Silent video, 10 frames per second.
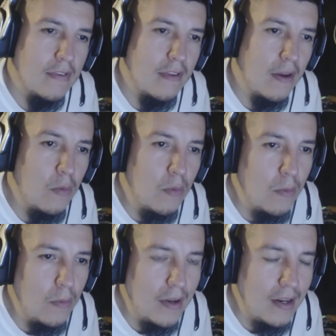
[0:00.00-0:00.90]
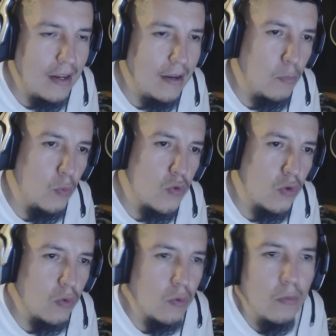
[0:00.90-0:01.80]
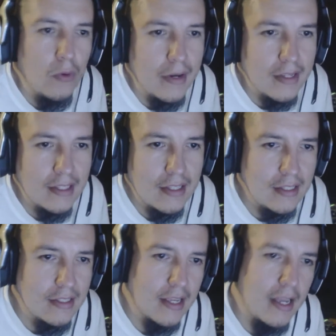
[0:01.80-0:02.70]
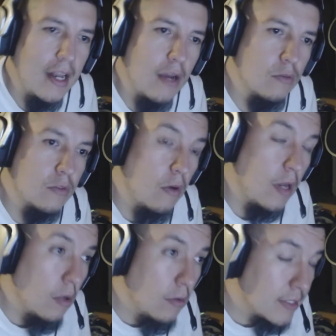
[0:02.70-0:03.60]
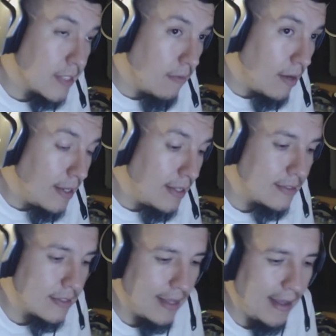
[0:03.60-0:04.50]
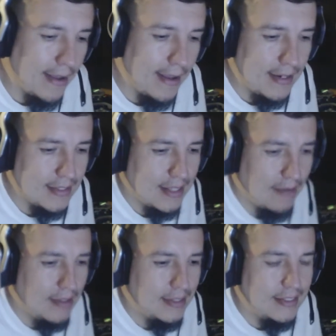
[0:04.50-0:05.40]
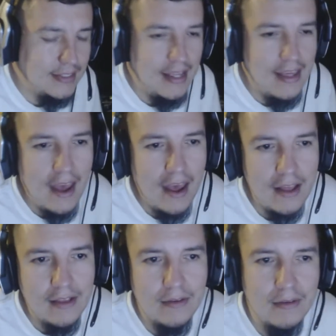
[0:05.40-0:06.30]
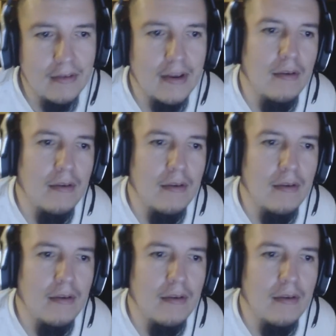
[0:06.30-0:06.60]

según muchos rumores se dice que la consola no estaba lista, que la estaban diseñando,